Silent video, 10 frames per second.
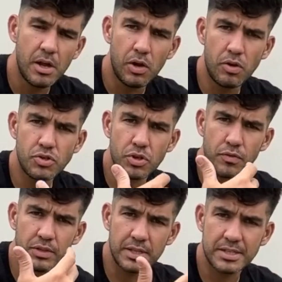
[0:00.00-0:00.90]
lógico que eu
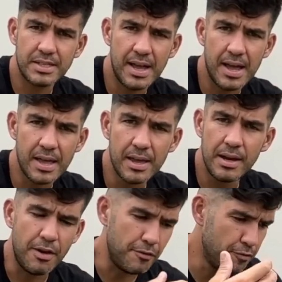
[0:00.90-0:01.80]
vou testar
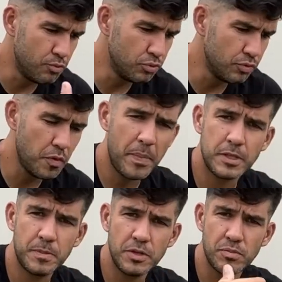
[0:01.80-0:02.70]
ele a fundo, vou
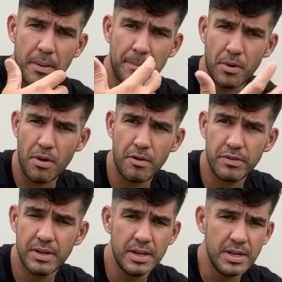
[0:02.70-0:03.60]
participar de uma
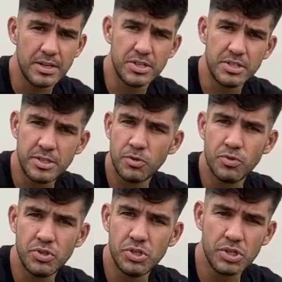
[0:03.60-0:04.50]
prova de 5
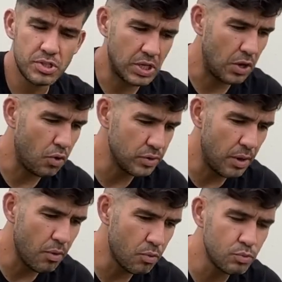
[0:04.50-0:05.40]
dias, quero rodar
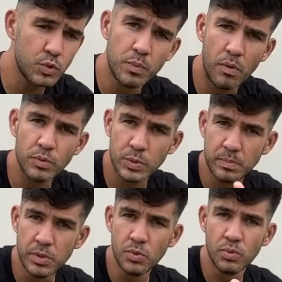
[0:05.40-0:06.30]
alguns bons
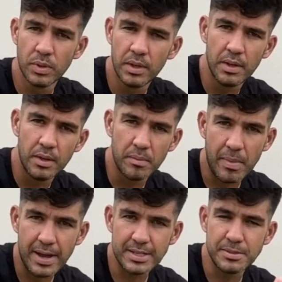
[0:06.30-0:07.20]
mil,
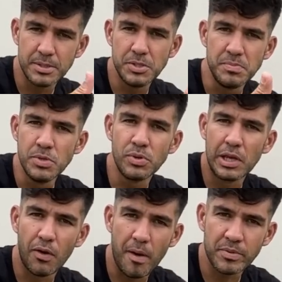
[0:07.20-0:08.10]
mais de mil
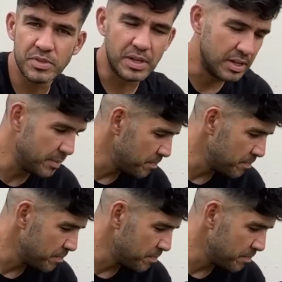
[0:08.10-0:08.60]
quilômetros aí,